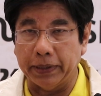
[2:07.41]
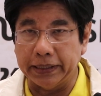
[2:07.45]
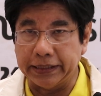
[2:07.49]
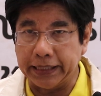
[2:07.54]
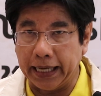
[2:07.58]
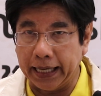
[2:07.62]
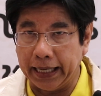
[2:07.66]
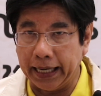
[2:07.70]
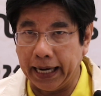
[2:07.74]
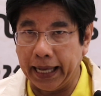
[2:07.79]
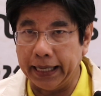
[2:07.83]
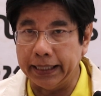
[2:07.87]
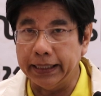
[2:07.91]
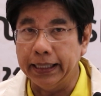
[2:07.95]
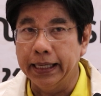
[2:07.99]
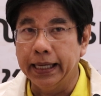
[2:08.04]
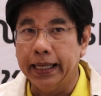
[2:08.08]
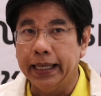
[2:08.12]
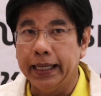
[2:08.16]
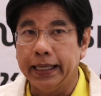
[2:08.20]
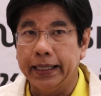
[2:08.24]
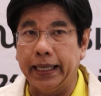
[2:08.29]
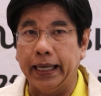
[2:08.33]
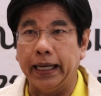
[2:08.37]
ประชารัฐ
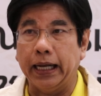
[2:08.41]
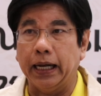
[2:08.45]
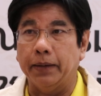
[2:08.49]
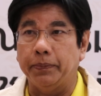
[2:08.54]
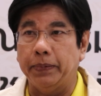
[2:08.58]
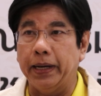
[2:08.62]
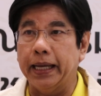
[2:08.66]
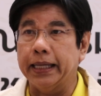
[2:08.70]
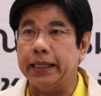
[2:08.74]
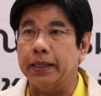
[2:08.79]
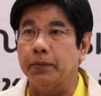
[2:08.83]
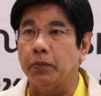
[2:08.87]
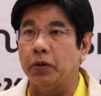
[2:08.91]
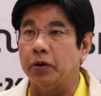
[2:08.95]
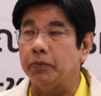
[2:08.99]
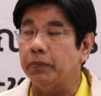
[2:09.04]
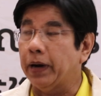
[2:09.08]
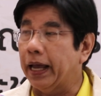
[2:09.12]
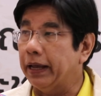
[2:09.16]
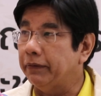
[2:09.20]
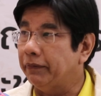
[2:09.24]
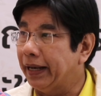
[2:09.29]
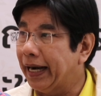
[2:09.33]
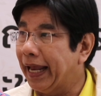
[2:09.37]
เกี่ยวกับเรื่องสมุนไพ
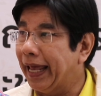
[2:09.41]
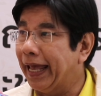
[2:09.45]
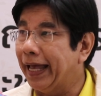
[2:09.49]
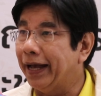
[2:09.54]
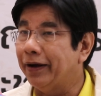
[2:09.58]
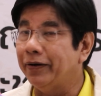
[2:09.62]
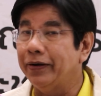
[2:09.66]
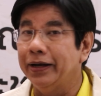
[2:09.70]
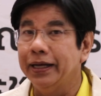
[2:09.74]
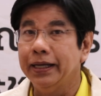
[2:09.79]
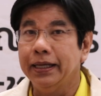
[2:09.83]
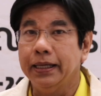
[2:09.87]
รไว้แล้ว